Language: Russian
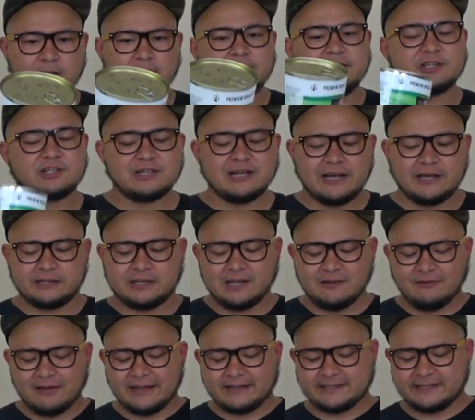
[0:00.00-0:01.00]
Не знаю,
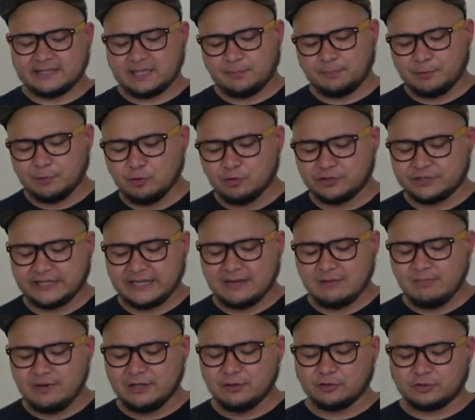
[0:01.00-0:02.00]
для вас это плюс
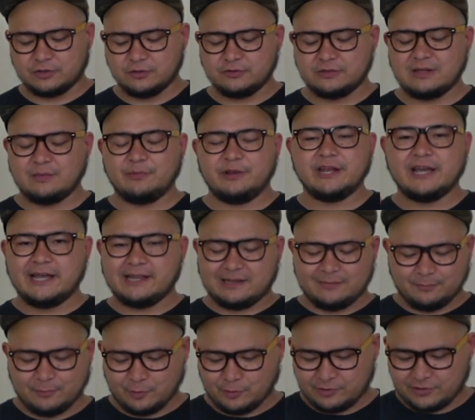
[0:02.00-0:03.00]
или минус, но для меня
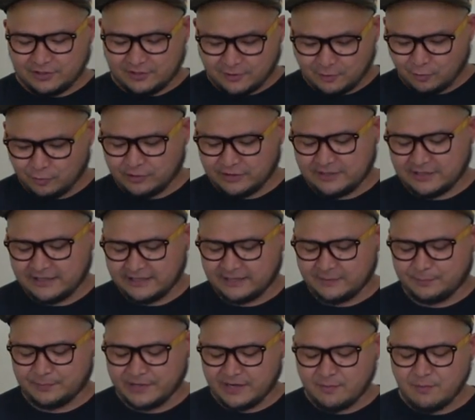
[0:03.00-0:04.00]
это просто круто, когда
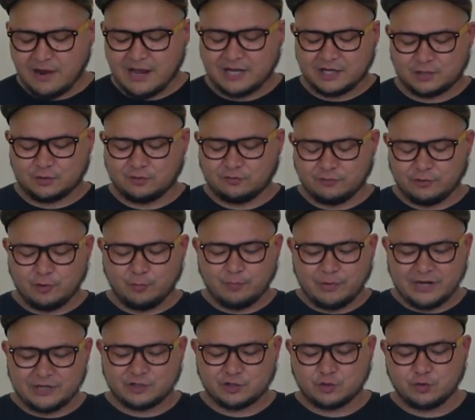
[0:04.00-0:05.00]
ты понимаешь, что твою
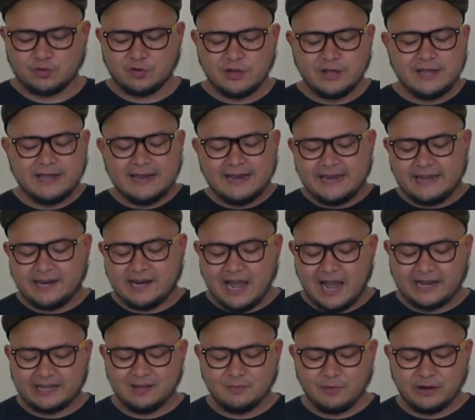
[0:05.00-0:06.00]
пачку
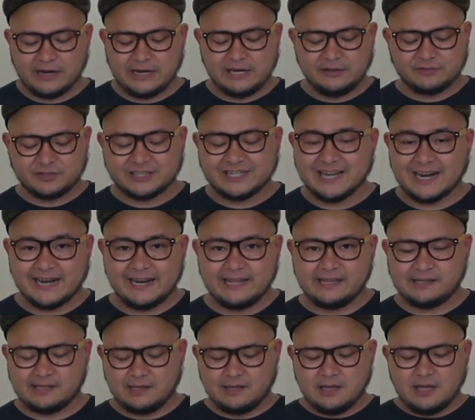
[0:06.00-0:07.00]
никак не могли
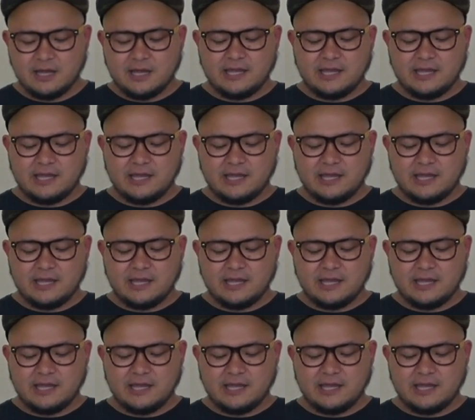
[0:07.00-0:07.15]
вскрыть,